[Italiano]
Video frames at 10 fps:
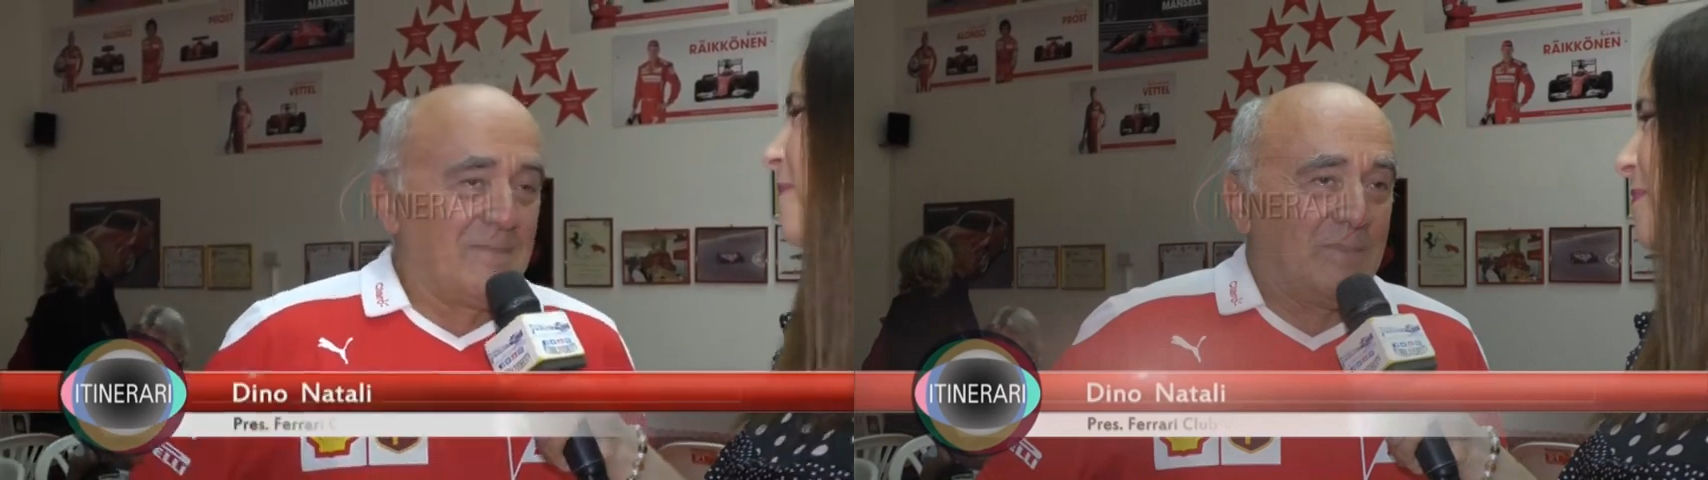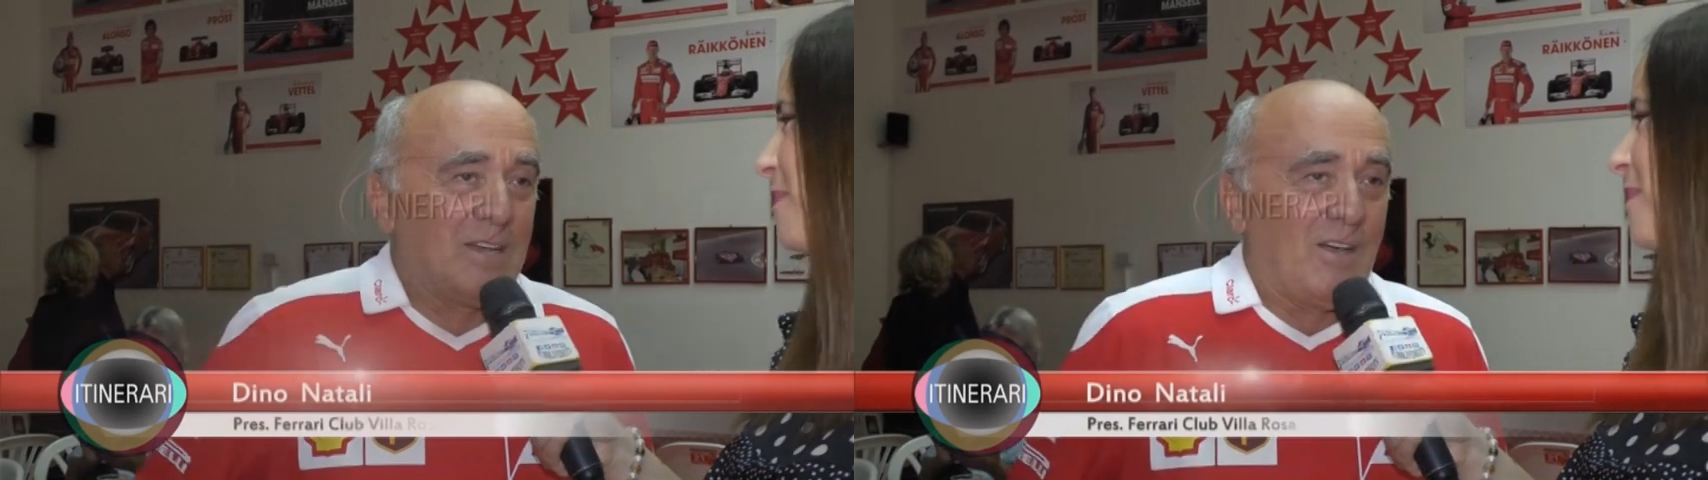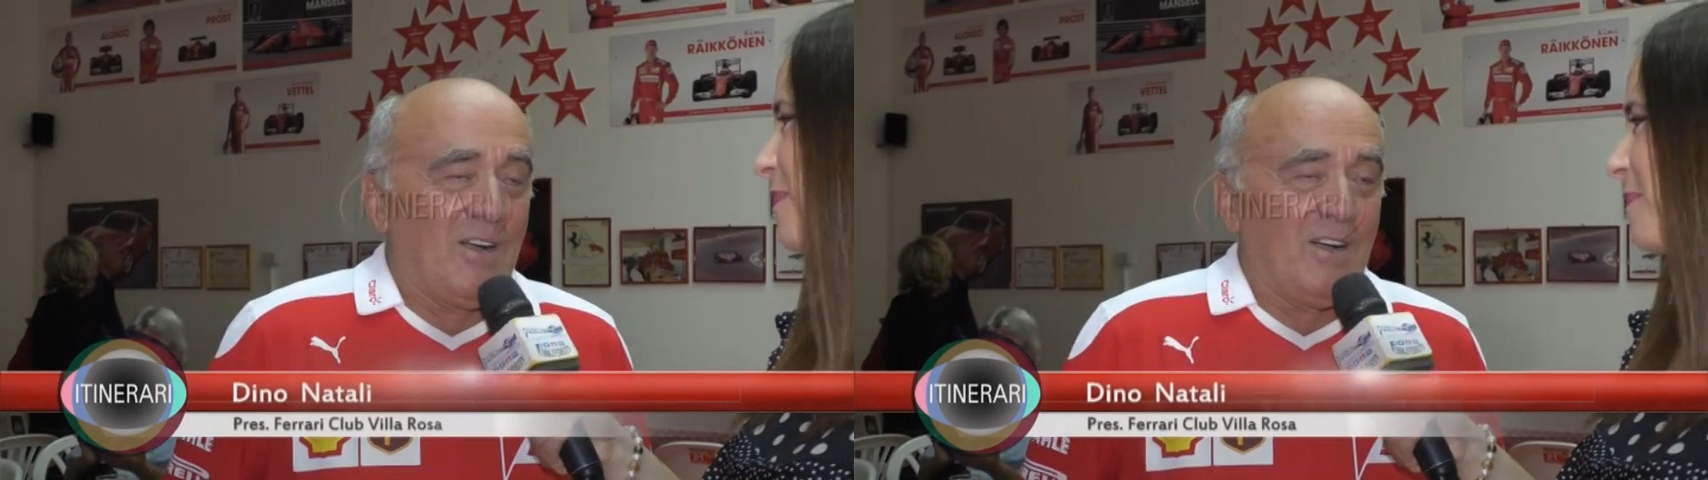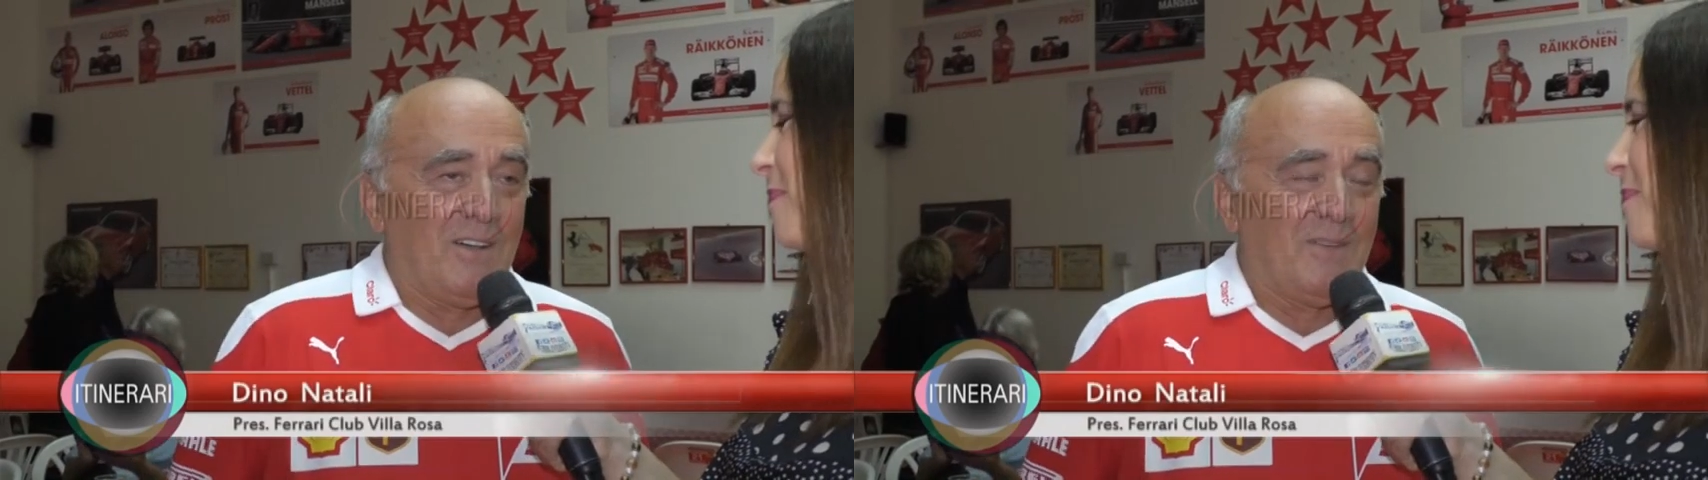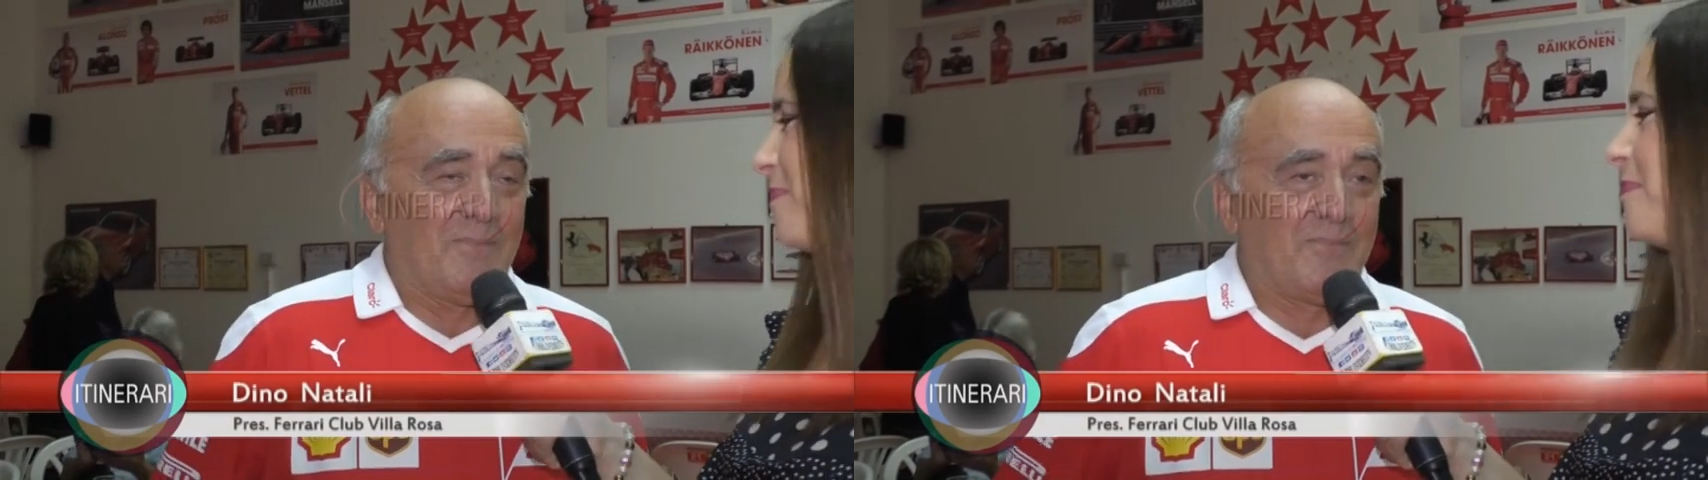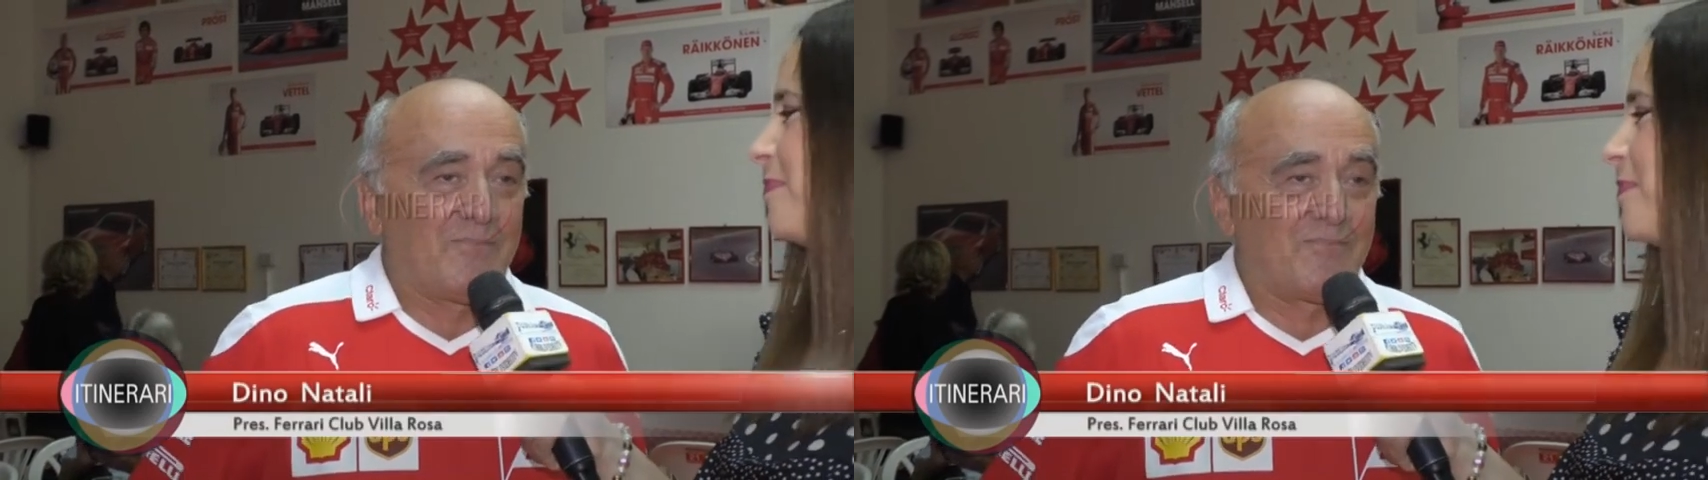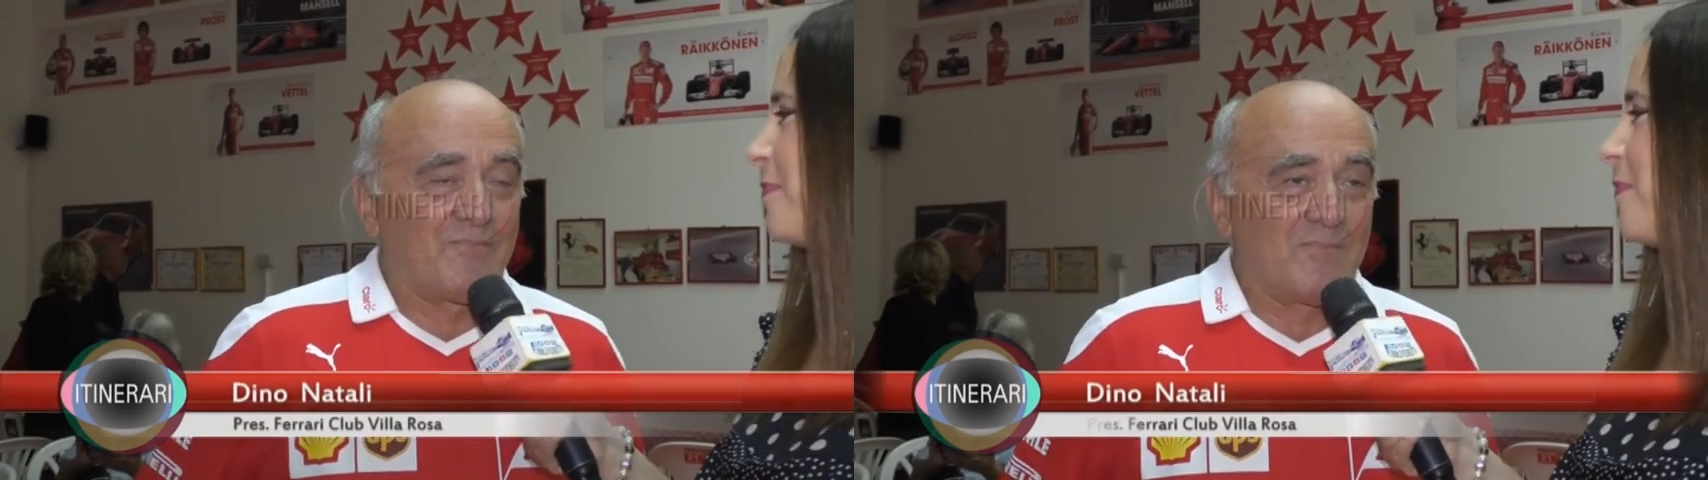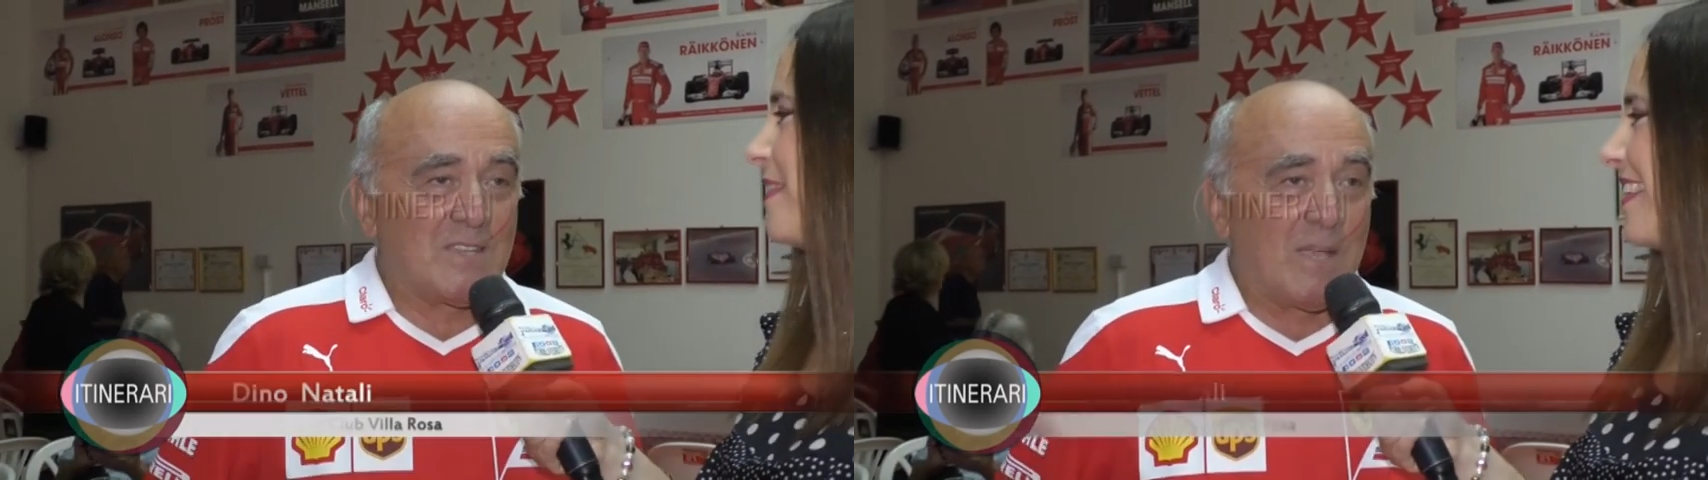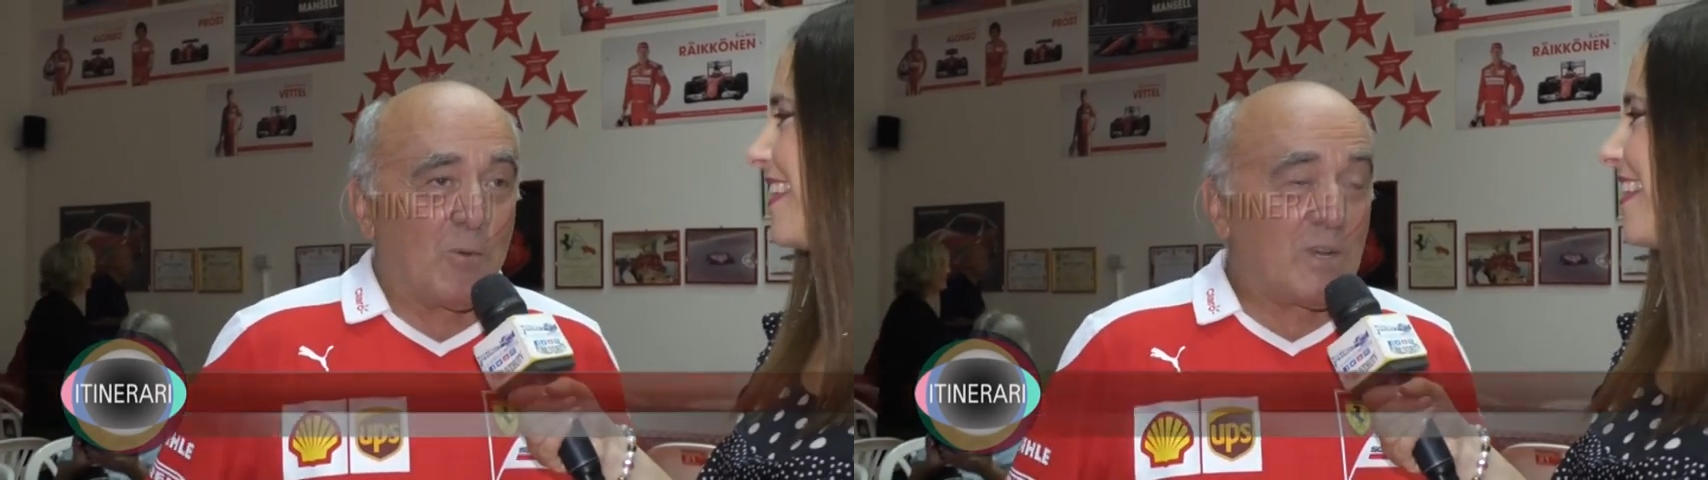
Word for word: però mm, diciamo